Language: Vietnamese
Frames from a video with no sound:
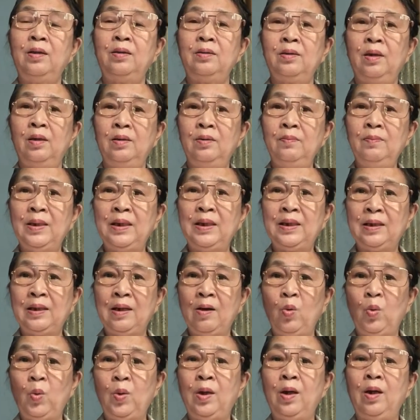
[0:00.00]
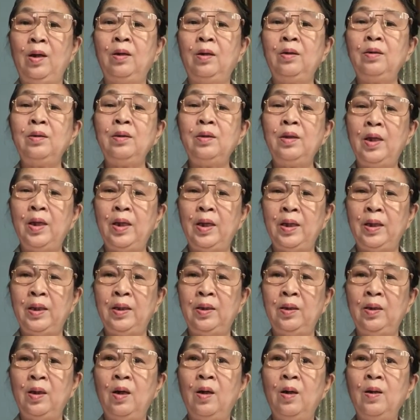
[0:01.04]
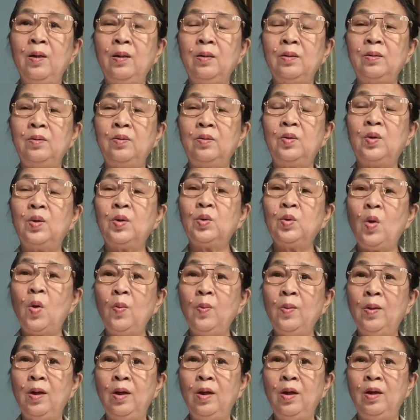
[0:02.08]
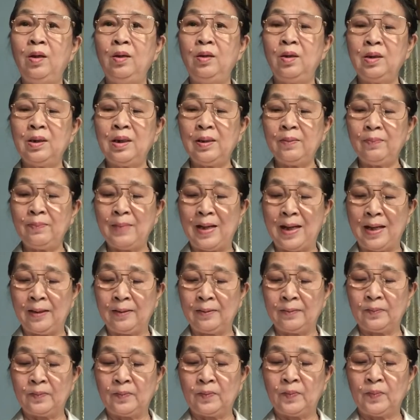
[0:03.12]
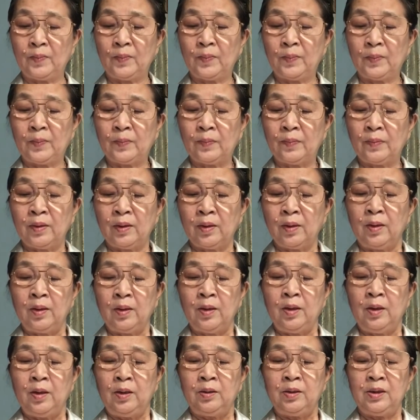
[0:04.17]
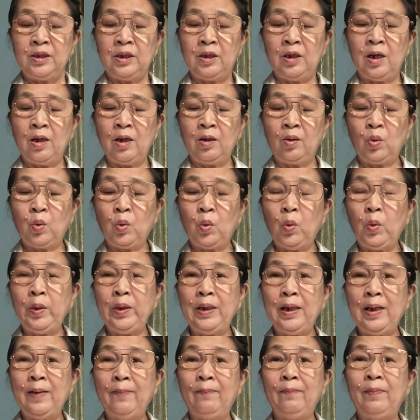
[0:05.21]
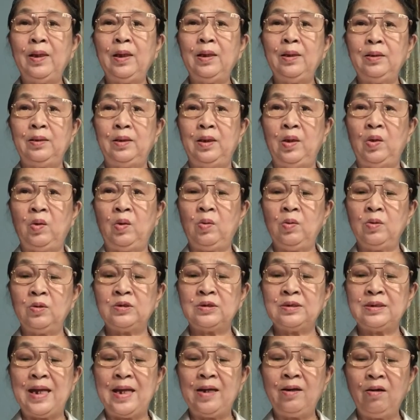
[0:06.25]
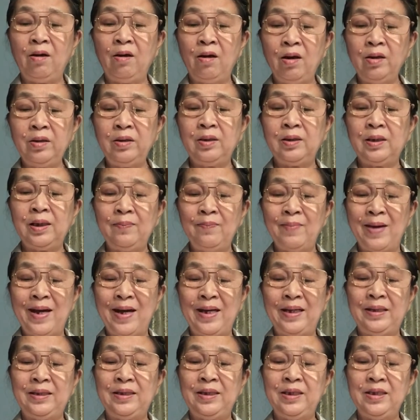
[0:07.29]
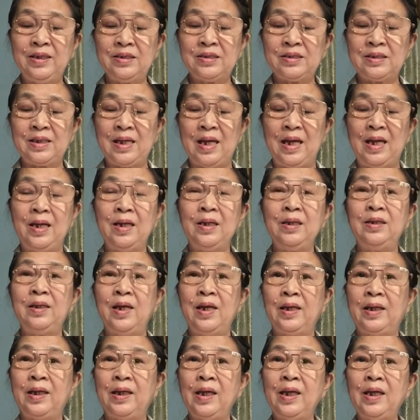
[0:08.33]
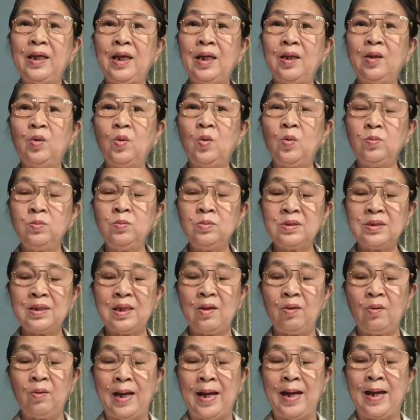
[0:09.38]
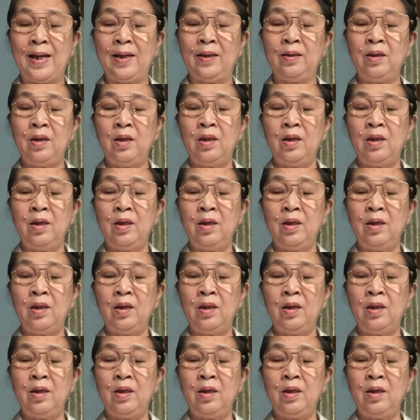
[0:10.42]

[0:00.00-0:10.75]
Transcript: tự mình cầu khẩn thì nó nó tốt hơn đó các bạn thì gần cuối năm á thì cô sẽ có những cái bài chia sẻ về cái cách cúng sao hạn